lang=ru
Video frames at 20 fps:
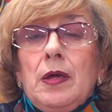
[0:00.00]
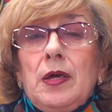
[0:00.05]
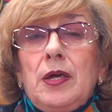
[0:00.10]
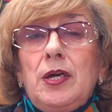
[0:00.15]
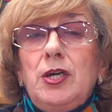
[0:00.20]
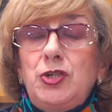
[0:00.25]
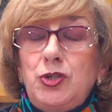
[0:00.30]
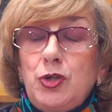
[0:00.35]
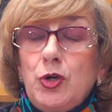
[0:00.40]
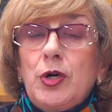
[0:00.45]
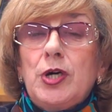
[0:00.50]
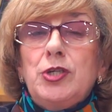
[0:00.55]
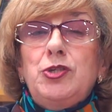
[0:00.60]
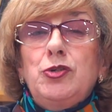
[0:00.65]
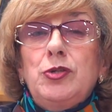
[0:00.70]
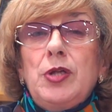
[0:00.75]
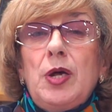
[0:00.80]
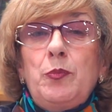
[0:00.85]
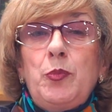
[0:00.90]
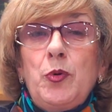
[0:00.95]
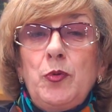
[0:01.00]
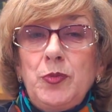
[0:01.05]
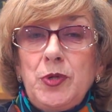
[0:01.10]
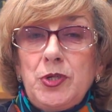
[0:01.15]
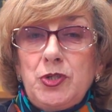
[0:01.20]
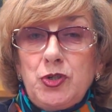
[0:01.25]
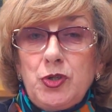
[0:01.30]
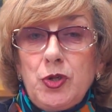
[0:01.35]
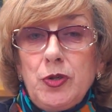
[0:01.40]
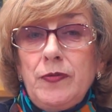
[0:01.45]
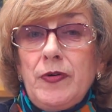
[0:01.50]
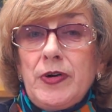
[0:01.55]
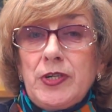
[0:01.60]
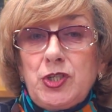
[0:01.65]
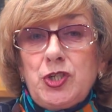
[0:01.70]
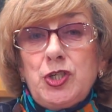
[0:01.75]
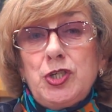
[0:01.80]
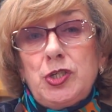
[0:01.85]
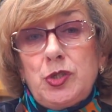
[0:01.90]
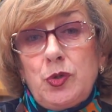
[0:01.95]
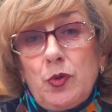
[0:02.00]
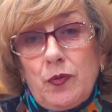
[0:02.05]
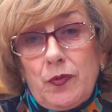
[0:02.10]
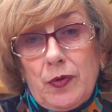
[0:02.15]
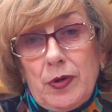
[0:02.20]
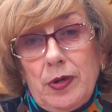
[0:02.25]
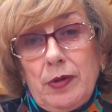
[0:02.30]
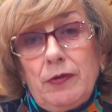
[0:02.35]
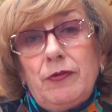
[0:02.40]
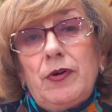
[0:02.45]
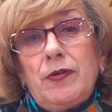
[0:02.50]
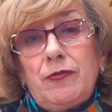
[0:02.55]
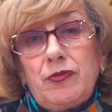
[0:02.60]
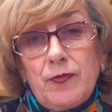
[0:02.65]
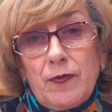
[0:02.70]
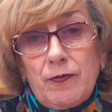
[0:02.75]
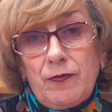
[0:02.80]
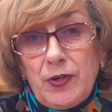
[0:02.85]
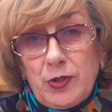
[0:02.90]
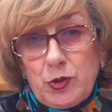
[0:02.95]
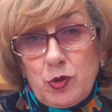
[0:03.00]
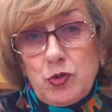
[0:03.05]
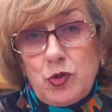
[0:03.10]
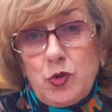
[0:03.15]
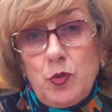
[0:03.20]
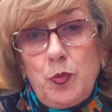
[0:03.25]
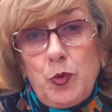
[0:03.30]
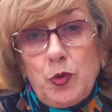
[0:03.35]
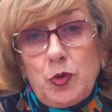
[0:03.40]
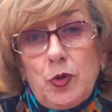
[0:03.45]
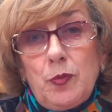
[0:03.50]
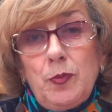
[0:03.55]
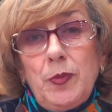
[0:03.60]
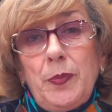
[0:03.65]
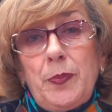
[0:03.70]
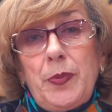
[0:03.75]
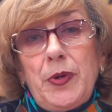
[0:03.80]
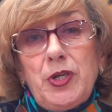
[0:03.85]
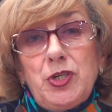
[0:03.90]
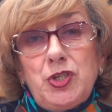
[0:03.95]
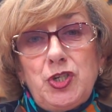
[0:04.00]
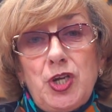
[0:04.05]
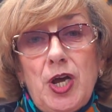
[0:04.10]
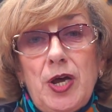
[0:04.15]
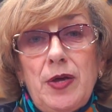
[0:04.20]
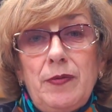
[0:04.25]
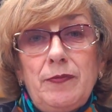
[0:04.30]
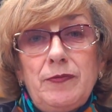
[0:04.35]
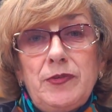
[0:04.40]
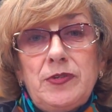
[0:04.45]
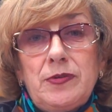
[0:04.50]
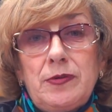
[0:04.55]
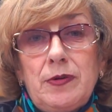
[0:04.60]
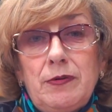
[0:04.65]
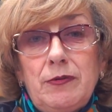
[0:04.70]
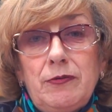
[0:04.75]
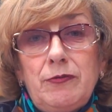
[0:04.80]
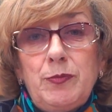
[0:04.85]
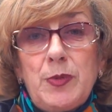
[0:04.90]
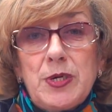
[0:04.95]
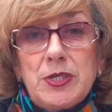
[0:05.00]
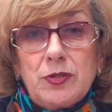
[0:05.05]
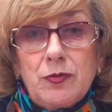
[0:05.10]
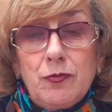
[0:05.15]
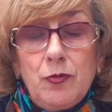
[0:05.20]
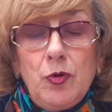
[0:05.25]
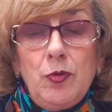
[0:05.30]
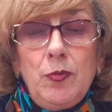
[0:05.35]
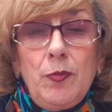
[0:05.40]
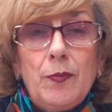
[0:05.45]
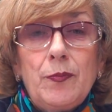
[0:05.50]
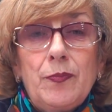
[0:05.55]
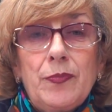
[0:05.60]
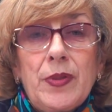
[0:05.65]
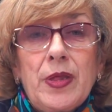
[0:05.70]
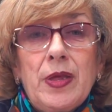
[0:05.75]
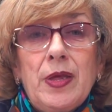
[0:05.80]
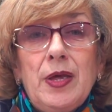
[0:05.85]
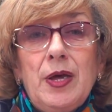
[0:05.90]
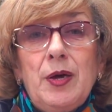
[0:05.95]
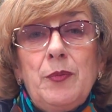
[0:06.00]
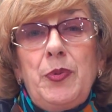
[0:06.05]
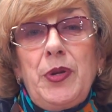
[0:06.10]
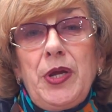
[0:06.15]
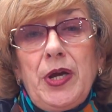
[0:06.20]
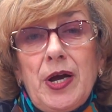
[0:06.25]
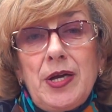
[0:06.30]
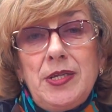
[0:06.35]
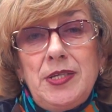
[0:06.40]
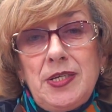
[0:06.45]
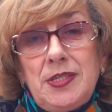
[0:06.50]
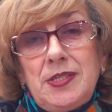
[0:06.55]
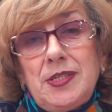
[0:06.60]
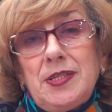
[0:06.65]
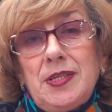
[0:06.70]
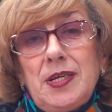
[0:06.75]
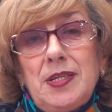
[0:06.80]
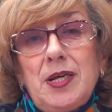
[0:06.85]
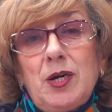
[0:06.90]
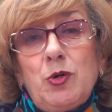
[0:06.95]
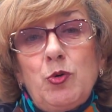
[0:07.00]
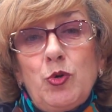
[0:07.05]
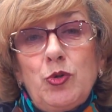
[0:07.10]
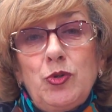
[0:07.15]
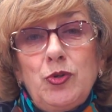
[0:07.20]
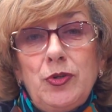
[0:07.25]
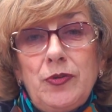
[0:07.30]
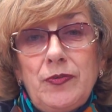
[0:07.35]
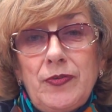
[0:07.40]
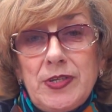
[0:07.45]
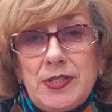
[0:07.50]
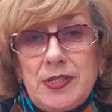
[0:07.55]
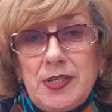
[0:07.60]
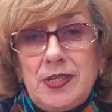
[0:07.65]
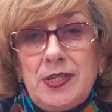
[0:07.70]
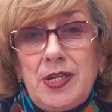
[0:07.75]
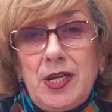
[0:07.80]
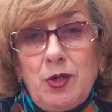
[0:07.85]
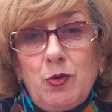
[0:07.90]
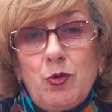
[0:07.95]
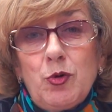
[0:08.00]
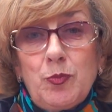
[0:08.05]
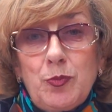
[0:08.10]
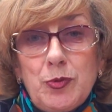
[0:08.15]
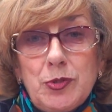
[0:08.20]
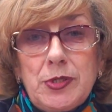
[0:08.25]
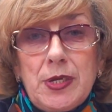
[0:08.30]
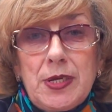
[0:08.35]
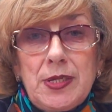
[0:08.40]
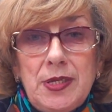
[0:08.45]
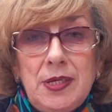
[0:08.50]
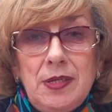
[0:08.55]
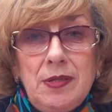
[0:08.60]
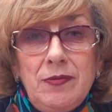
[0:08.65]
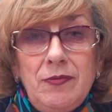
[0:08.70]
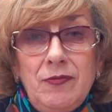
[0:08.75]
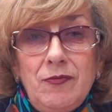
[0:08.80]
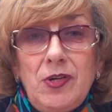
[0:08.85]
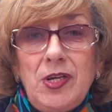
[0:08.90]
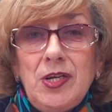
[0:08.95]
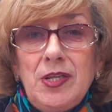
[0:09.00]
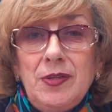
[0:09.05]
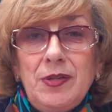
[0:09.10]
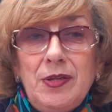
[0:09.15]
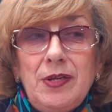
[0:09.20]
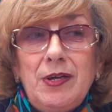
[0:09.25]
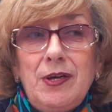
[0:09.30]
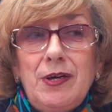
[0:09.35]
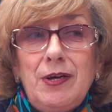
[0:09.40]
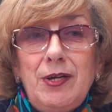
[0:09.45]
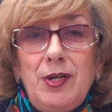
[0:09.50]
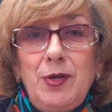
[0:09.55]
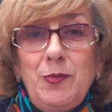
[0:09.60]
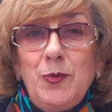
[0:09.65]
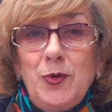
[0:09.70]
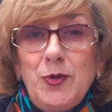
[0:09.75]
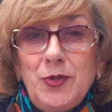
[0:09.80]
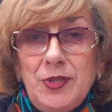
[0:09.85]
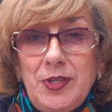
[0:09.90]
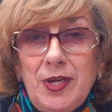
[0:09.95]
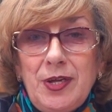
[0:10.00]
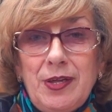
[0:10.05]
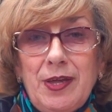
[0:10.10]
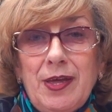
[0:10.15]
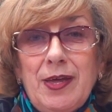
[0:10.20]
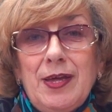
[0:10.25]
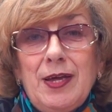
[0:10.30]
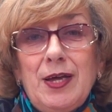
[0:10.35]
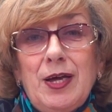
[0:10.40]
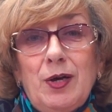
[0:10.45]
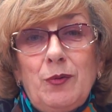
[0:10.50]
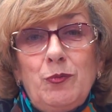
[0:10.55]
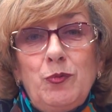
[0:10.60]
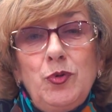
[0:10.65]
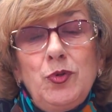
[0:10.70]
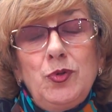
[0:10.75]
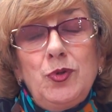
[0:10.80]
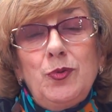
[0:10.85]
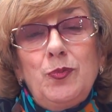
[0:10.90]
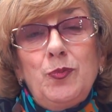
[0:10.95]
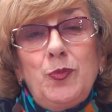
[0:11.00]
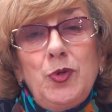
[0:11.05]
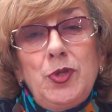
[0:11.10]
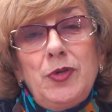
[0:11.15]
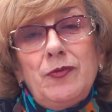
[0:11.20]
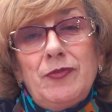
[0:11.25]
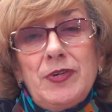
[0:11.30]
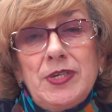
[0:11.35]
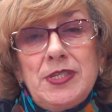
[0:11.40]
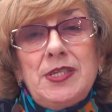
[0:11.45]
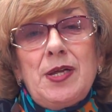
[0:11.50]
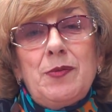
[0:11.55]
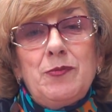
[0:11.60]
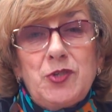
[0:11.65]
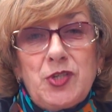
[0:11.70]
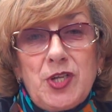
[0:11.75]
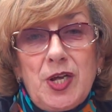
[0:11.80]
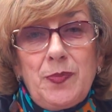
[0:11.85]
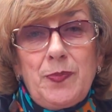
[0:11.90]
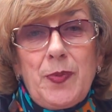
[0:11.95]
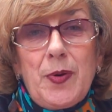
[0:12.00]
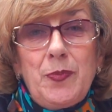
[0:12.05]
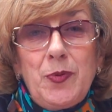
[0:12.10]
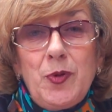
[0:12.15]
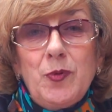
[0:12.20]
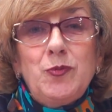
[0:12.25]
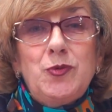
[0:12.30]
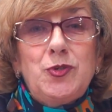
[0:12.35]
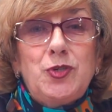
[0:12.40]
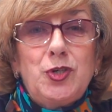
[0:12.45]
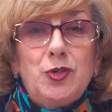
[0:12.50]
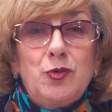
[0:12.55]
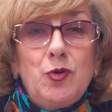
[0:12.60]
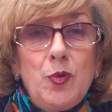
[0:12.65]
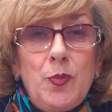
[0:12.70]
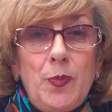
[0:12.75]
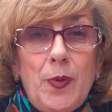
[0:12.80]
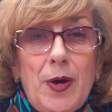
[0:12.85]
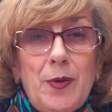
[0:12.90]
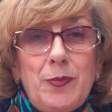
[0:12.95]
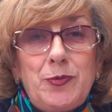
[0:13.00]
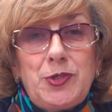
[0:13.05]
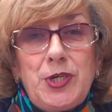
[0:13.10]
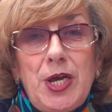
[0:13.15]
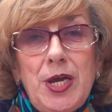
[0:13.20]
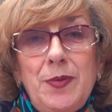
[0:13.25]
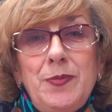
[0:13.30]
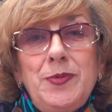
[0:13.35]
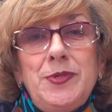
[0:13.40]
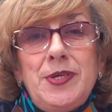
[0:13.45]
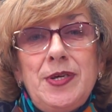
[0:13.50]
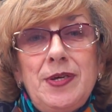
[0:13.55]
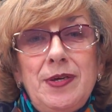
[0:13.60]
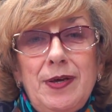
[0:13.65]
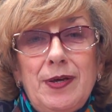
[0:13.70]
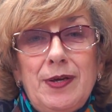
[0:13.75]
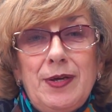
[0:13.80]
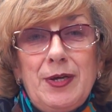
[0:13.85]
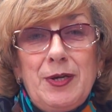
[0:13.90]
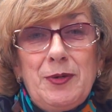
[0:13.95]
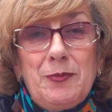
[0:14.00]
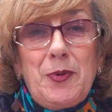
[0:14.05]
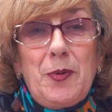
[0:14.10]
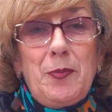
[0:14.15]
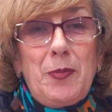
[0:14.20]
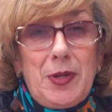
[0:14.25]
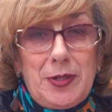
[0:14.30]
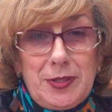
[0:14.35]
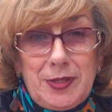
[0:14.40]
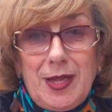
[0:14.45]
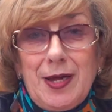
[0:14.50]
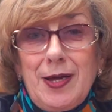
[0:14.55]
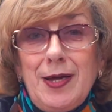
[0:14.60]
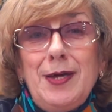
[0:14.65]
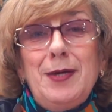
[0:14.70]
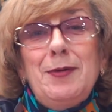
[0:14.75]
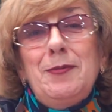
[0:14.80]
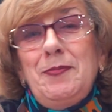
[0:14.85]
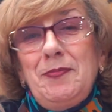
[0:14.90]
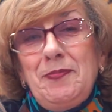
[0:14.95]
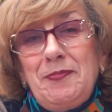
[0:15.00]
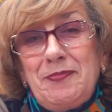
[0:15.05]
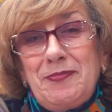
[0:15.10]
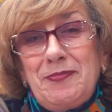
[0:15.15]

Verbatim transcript: Еще хочу напомнить, что 26 в эту субботу мы приезжаем в Москву. Приходите на Нагорную 23, корпус 1 в ремонт. Будем вас там ждать. Попьем чайку, пообщаемся, поболтаем.